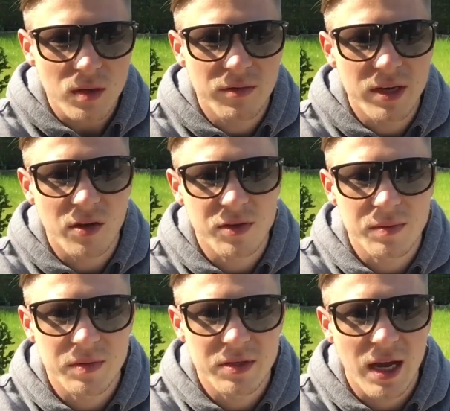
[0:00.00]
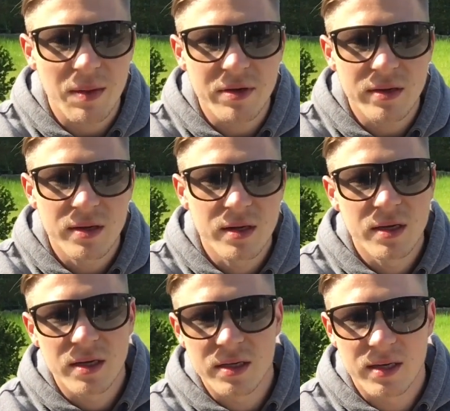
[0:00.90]
wenn ich auf einem Seminar bin,
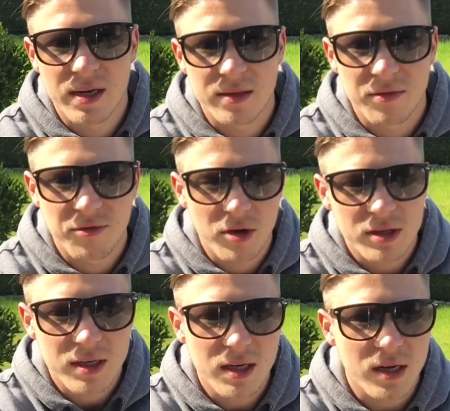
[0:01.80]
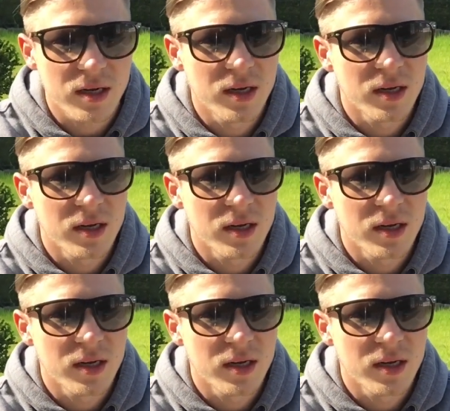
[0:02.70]
ich halte einen Vortrag,